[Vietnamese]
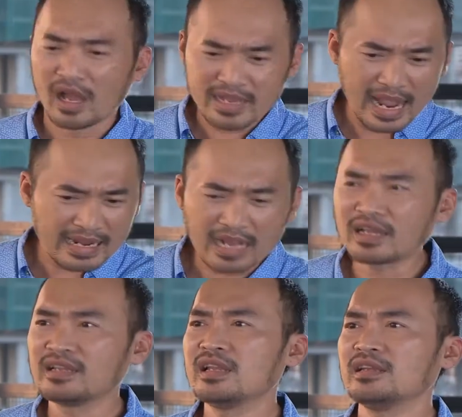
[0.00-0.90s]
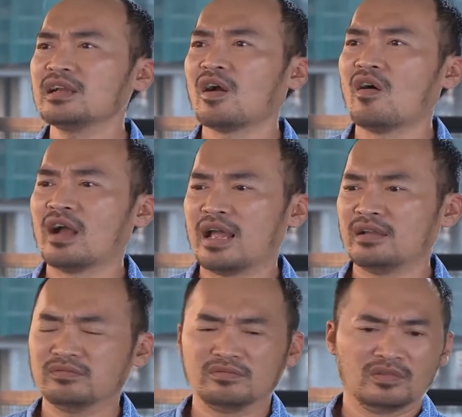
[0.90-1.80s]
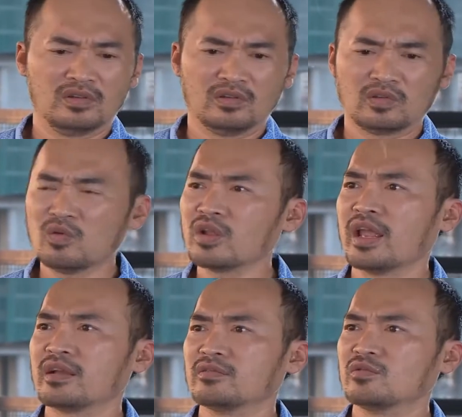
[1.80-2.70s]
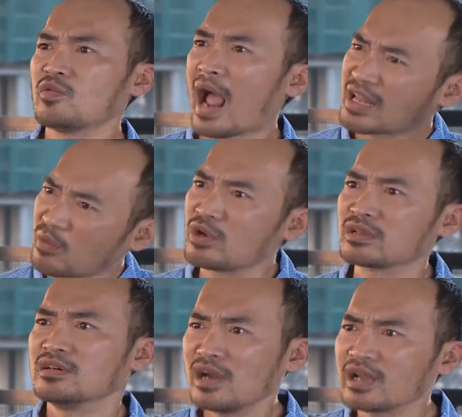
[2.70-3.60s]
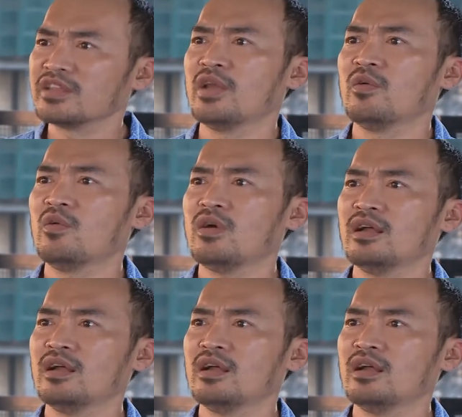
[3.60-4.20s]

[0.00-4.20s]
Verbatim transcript: thời gian nhắn tin với với con hả? Chú nói thiệt, chú đã thông tư tưởng rất là nhiều luôn